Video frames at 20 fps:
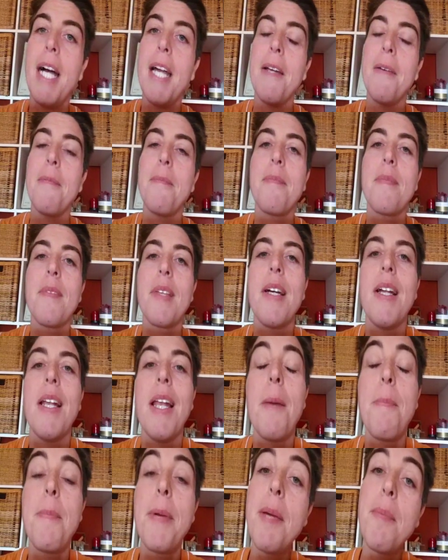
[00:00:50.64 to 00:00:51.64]
Bene,
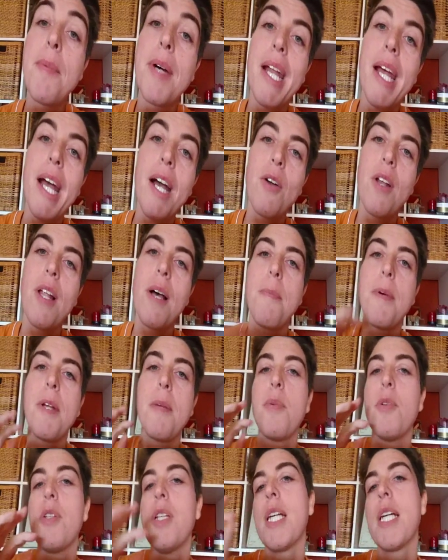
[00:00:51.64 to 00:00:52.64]
la prima regola
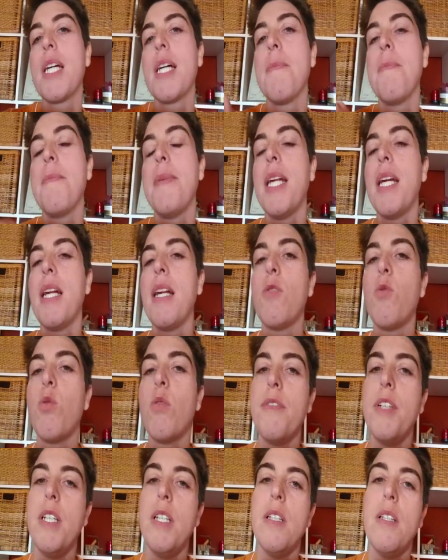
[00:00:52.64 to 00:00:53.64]
per poter cambiare la
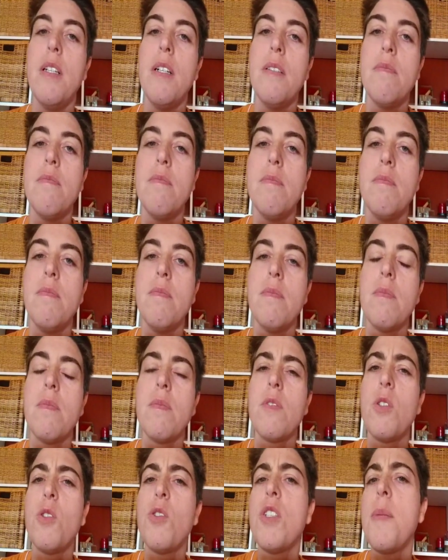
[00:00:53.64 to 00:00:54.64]
tua vita.
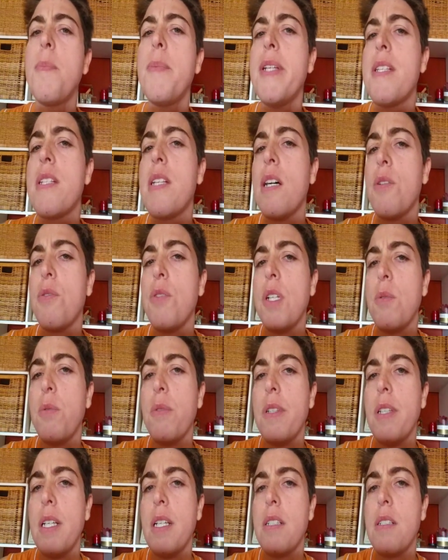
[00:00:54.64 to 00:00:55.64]
Cosa ha pensato la
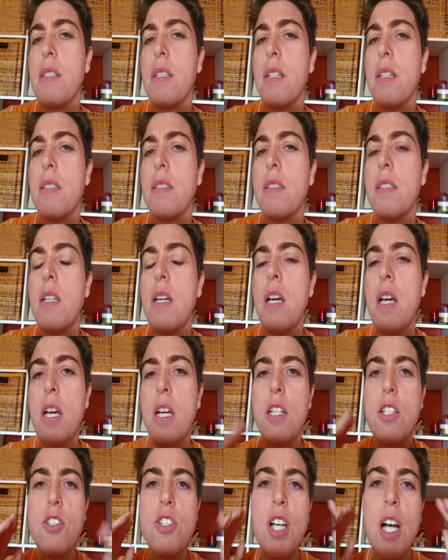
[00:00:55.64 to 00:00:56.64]
tua testa?
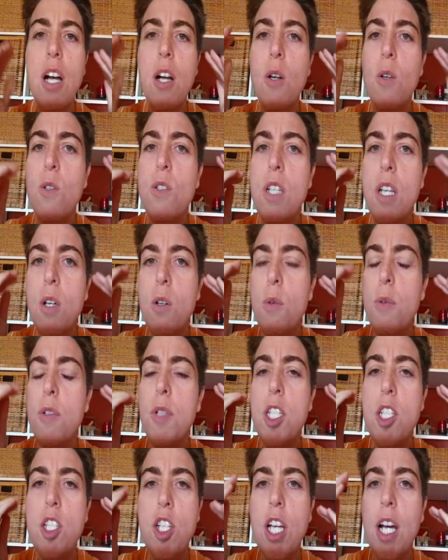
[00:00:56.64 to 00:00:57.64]
Già cosa hai
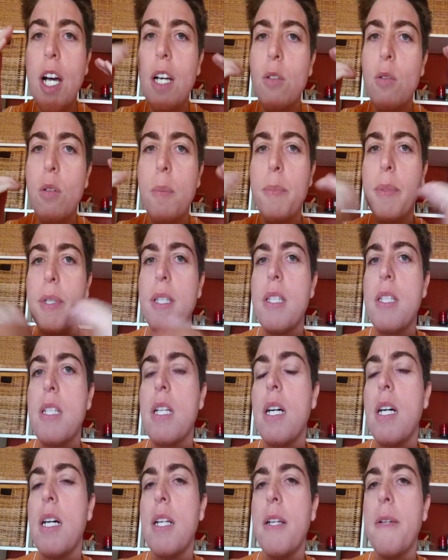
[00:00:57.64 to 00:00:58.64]
cominciato a
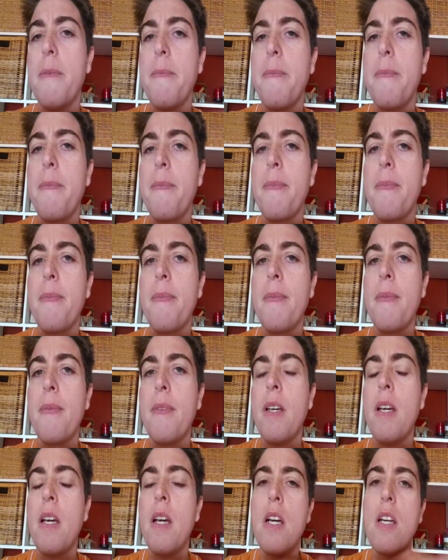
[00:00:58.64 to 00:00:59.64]
pensare?
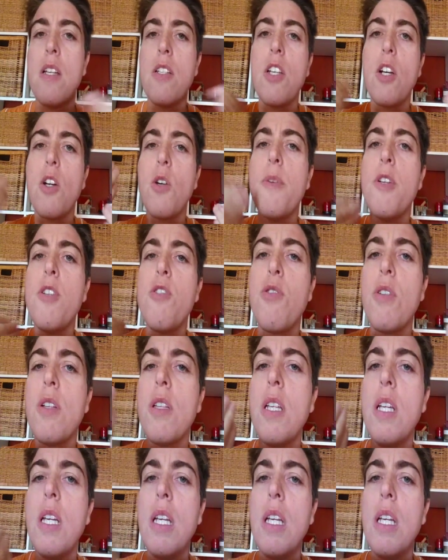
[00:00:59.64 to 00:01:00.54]
Se comincio a